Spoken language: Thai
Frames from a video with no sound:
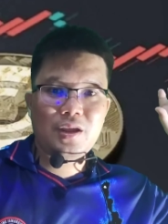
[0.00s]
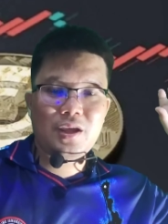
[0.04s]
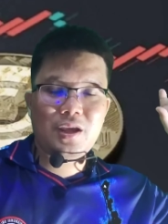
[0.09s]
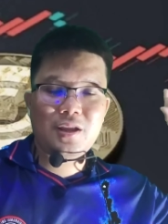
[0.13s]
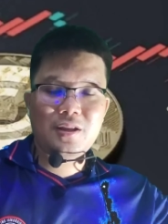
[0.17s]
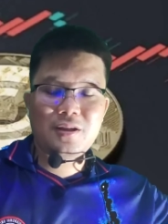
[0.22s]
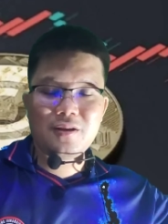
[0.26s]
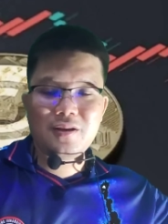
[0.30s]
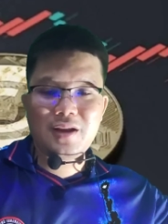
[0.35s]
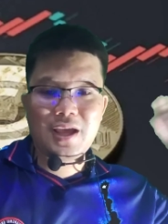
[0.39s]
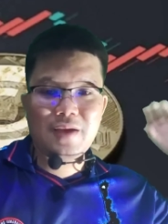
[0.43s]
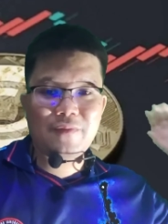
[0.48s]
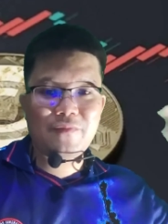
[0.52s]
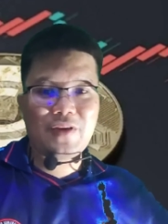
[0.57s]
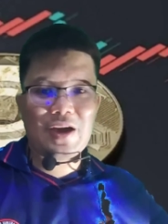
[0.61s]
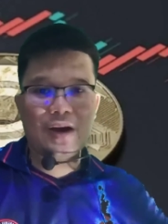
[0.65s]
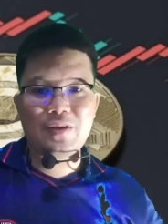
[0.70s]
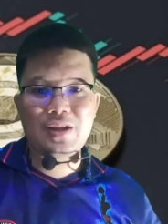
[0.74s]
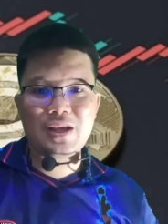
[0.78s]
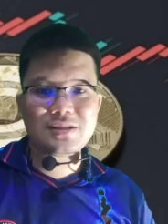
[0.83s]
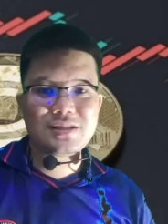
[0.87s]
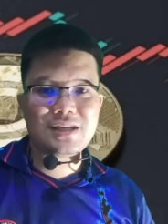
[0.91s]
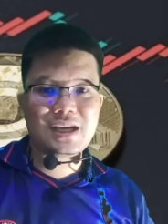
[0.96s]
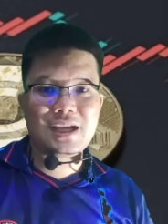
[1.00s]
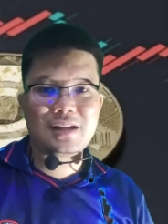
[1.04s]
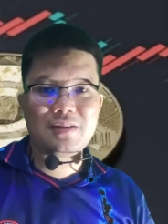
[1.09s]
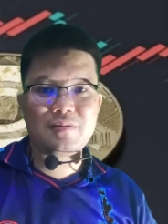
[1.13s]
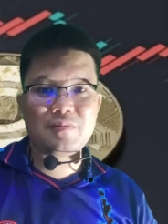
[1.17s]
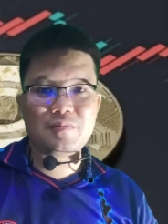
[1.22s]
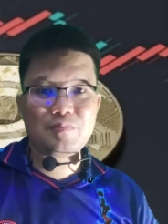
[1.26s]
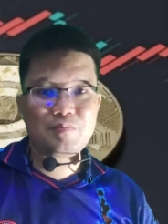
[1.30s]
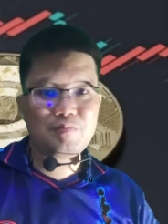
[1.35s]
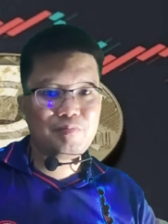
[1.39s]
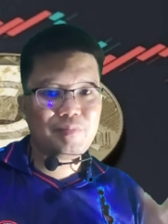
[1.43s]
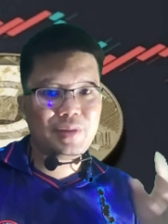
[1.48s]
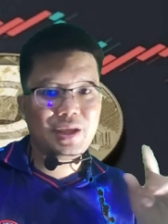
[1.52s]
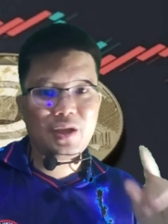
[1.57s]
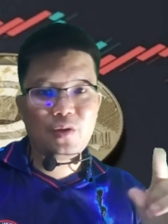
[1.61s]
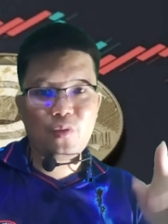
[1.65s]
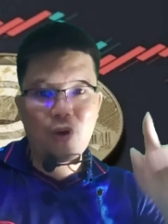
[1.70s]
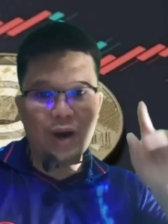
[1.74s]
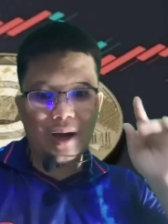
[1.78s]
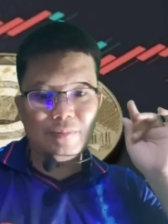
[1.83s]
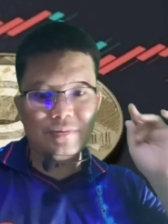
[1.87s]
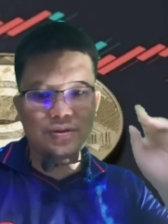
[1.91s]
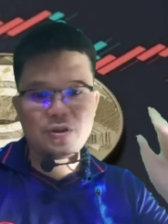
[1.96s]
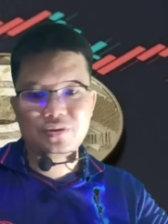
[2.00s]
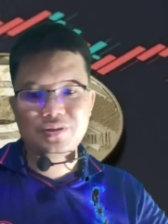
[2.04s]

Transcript: Ethereum Foundation มีความ